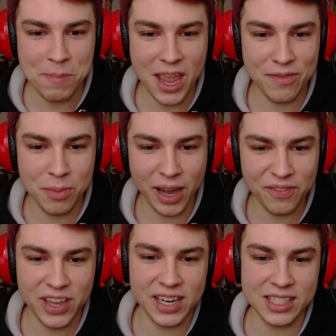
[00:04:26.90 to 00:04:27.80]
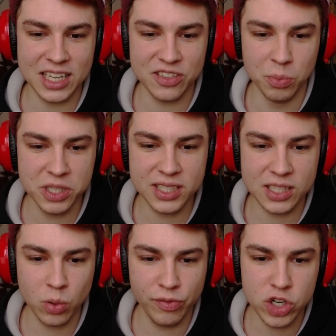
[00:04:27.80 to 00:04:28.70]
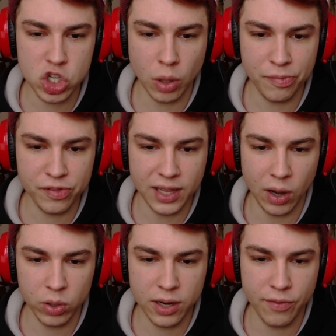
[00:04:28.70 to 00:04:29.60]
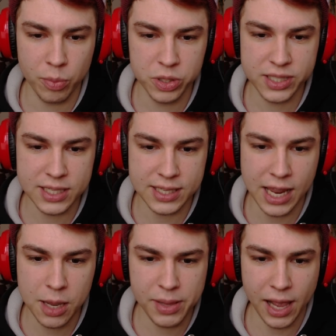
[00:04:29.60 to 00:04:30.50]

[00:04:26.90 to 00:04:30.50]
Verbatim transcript: Naja, wie machen wir denn das jetzt? Wir müssen das irgendwie stopfen da, oder? Ne, wir müssen diesen Hebel